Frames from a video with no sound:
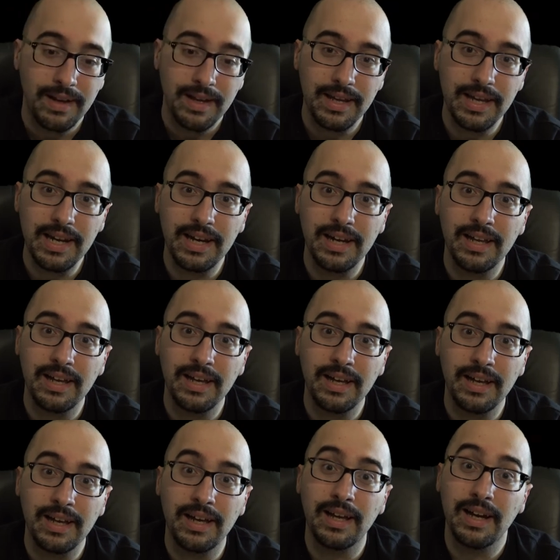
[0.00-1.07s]
Il,
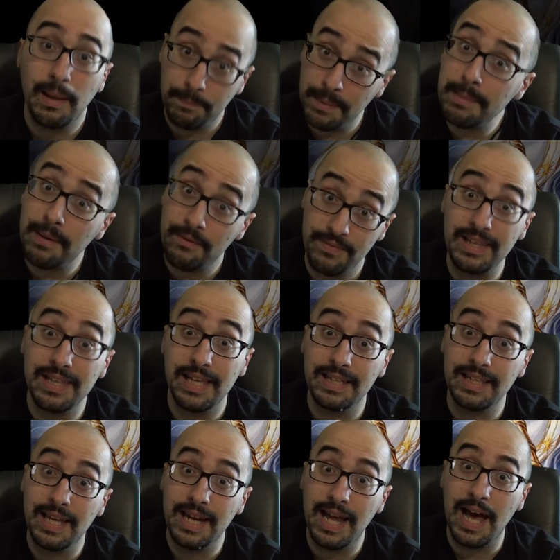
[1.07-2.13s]
eh, la prima figlia
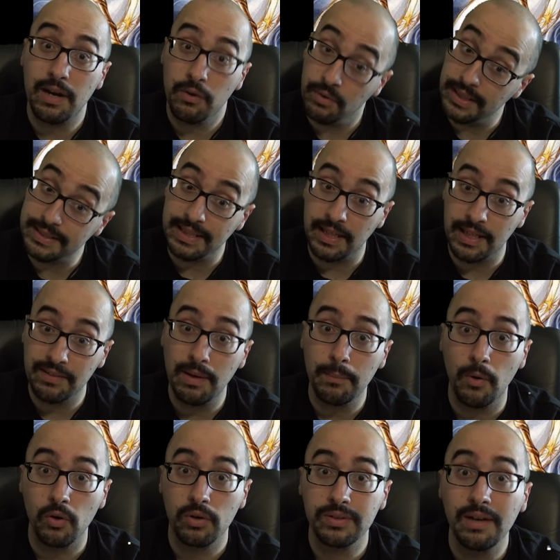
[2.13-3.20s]
di Enarion, che si credeva
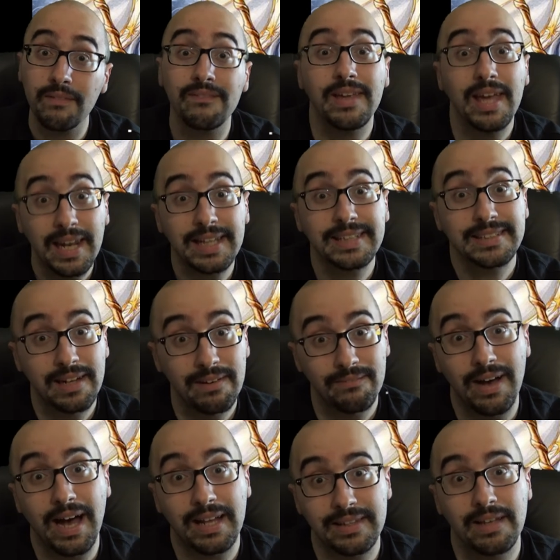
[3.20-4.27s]
morta, viene
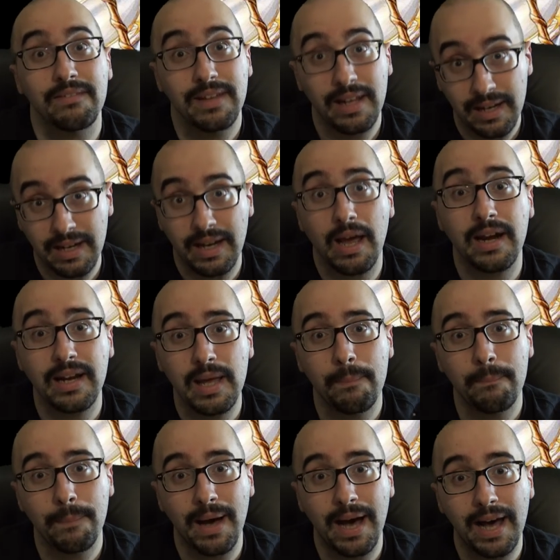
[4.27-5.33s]
salvata,
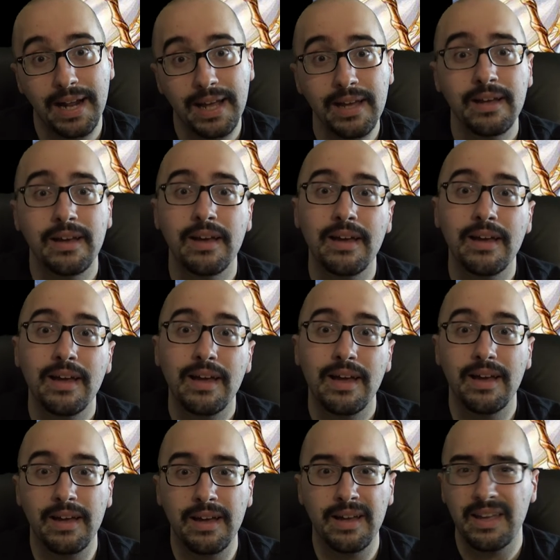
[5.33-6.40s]
riappare,
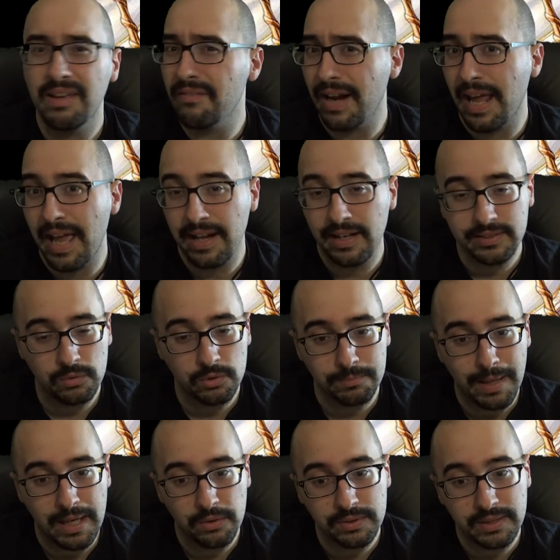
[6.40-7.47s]
eh, Ivrain se non
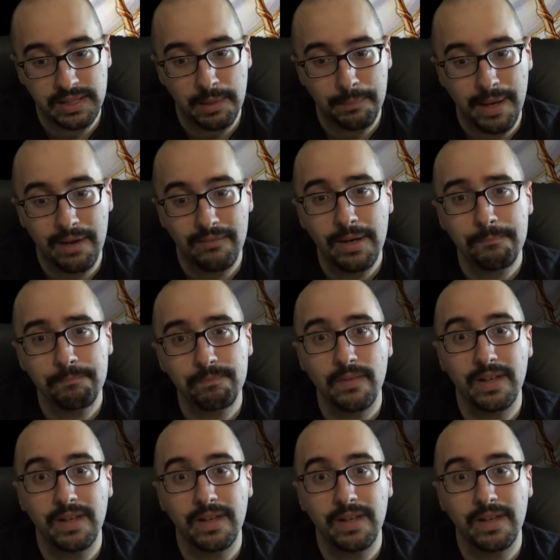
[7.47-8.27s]
sbaglio si chiamava,